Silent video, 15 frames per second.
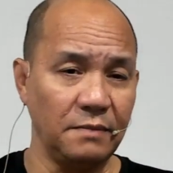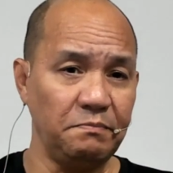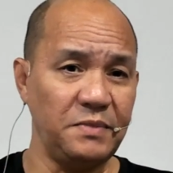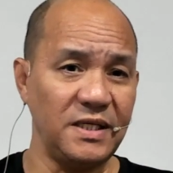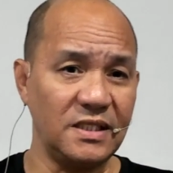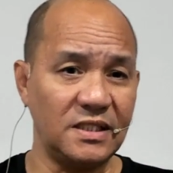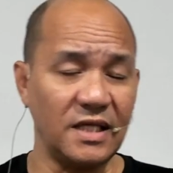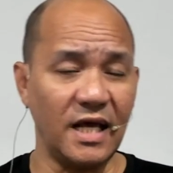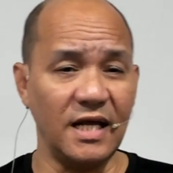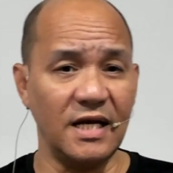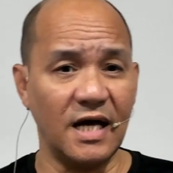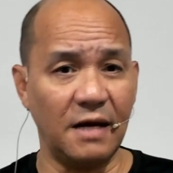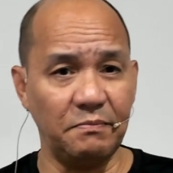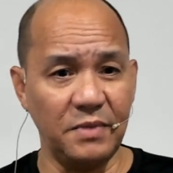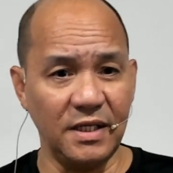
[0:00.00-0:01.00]
peace and
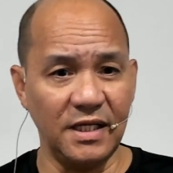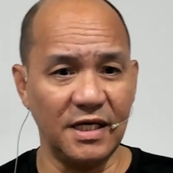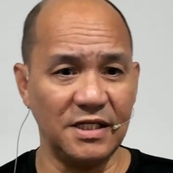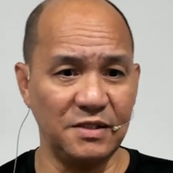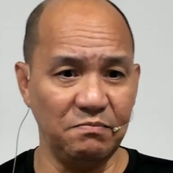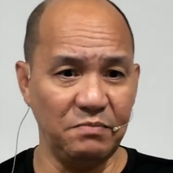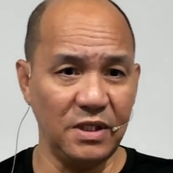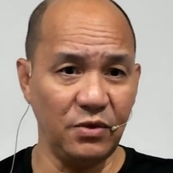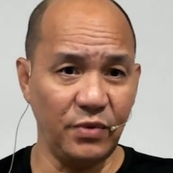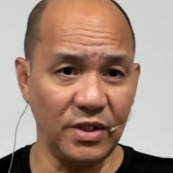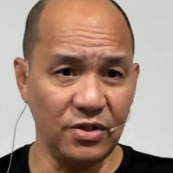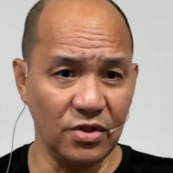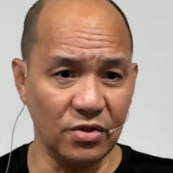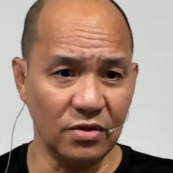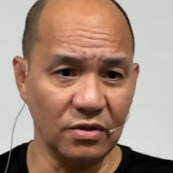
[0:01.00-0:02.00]
happiness be
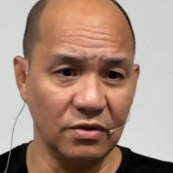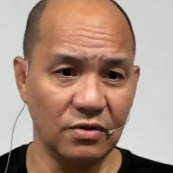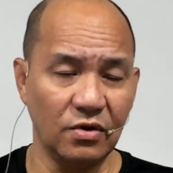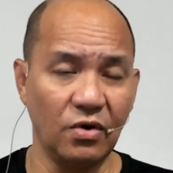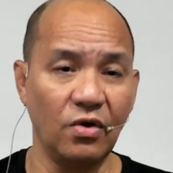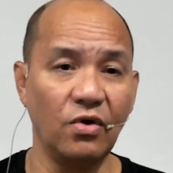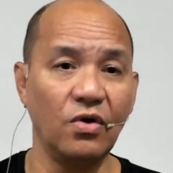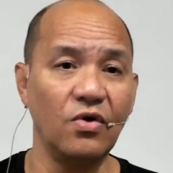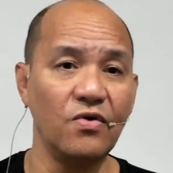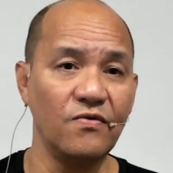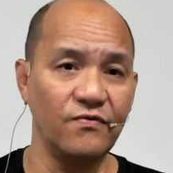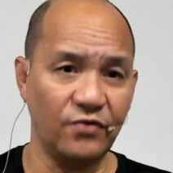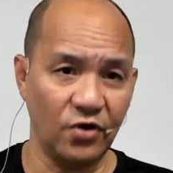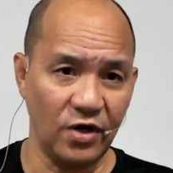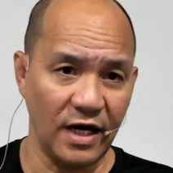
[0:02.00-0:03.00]
with you
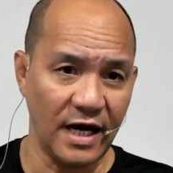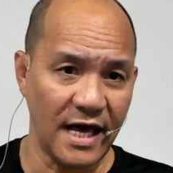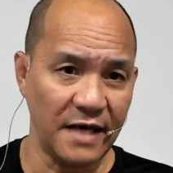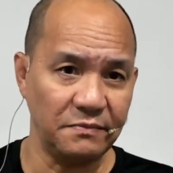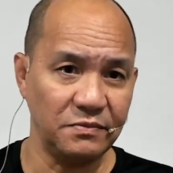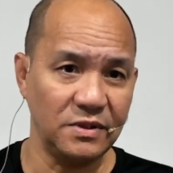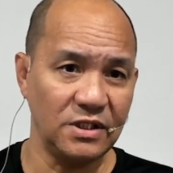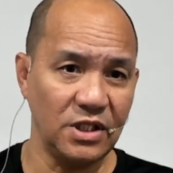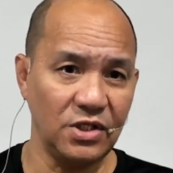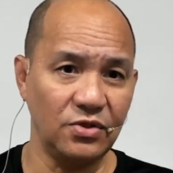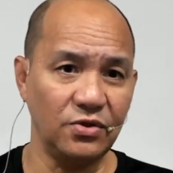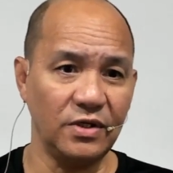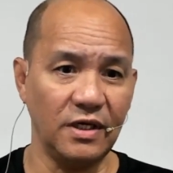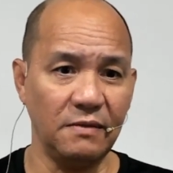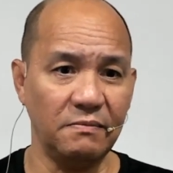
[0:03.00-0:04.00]
for life. See
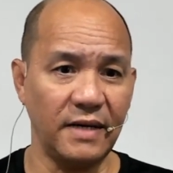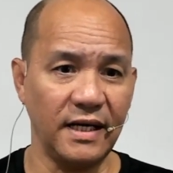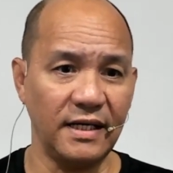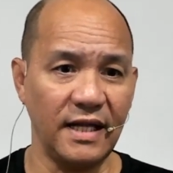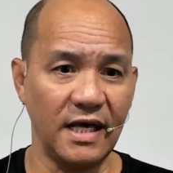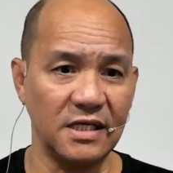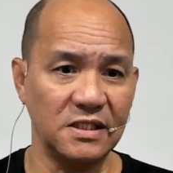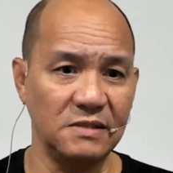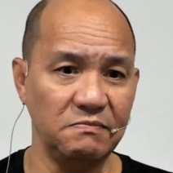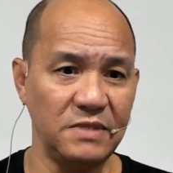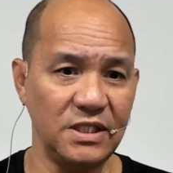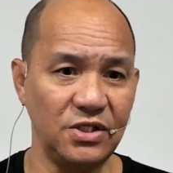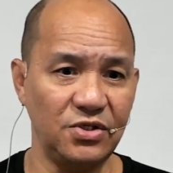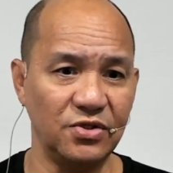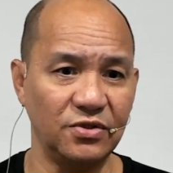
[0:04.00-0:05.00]
you in my next
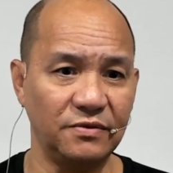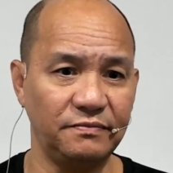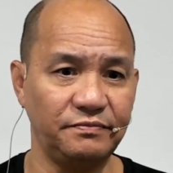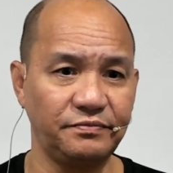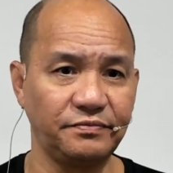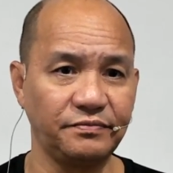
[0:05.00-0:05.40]
video.